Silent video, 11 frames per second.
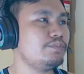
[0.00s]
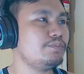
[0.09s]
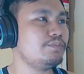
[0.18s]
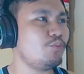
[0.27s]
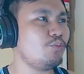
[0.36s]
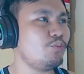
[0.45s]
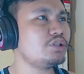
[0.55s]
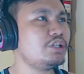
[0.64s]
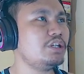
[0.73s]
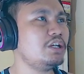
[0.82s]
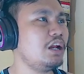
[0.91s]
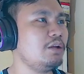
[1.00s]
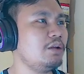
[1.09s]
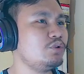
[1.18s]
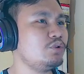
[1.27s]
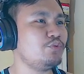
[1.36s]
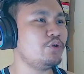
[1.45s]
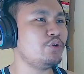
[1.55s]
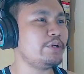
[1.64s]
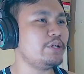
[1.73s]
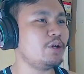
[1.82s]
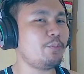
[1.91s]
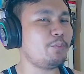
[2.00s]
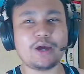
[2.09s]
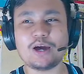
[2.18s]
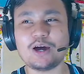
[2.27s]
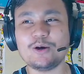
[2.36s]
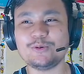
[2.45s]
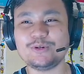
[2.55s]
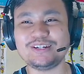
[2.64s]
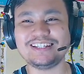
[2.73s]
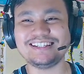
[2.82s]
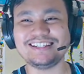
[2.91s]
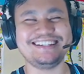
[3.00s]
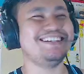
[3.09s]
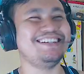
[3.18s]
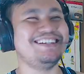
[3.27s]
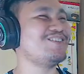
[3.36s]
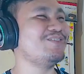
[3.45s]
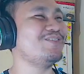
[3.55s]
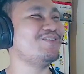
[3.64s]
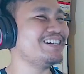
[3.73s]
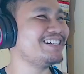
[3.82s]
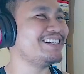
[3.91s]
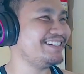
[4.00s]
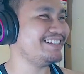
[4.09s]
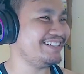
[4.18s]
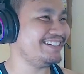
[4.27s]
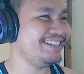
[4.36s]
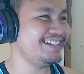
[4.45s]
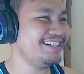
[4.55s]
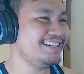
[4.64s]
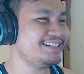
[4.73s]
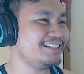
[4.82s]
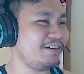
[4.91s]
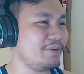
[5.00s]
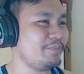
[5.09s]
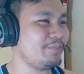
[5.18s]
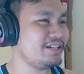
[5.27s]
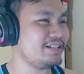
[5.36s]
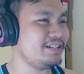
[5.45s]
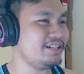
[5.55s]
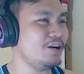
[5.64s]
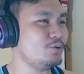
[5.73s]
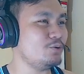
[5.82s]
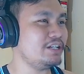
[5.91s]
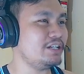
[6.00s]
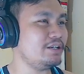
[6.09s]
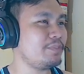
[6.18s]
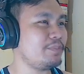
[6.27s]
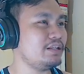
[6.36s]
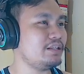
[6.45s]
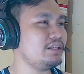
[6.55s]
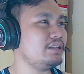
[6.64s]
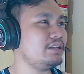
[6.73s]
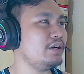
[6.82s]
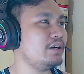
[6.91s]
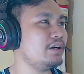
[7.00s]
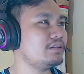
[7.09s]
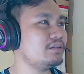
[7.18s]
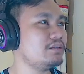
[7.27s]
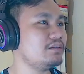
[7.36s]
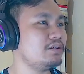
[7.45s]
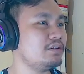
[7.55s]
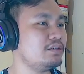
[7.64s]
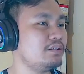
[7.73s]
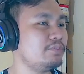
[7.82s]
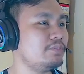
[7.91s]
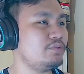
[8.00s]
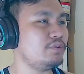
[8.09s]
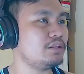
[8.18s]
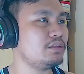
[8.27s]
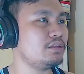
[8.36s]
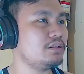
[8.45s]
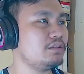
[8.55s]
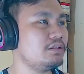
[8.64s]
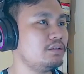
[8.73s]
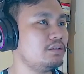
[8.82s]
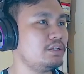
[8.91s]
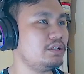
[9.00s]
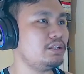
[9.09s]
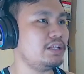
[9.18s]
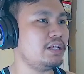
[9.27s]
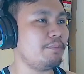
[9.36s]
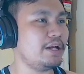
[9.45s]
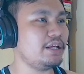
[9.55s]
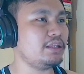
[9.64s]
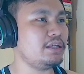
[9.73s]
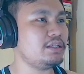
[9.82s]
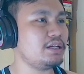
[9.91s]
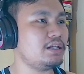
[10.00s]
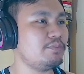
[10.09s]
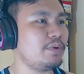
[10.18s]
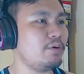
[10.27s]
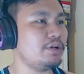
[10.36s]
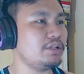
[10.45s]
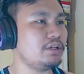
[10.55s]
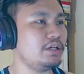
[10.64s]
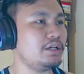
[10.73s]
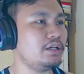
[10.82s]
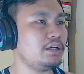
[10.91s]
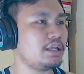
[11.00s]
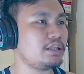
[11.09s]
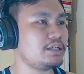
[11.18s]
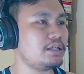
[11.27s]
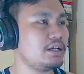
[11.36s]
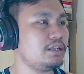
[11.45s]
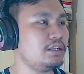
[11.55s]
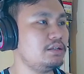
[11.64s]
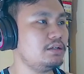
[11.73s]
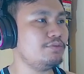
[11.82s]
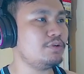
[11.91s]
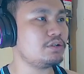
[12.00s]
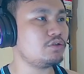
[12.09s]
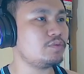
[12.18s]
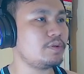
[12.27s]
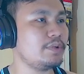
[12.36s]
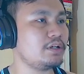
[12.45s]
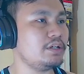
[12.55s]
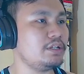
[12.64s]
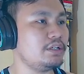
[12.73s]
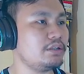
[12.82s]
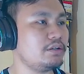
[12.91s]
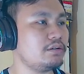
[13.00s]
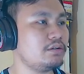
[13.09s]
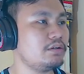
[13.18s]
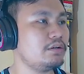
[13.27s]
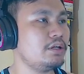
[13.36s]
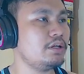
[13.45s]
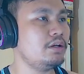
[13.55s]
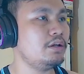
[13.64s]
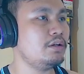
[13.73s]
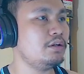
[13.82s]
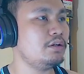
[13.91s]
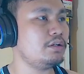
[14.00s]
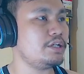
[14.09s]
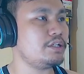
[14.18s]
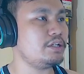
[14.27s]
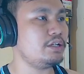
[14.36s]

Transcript: sopo ngerti ya lani mau dibuild beda pakai howdy hehehe sopo ngerti tapi emang di sini HUD ini paling tinggi banget uh, buat ini ya tidak paling tinggi sih ada bawah eh atasnya lagi uh, eh, Waterstrup sama Gladiator ini di sini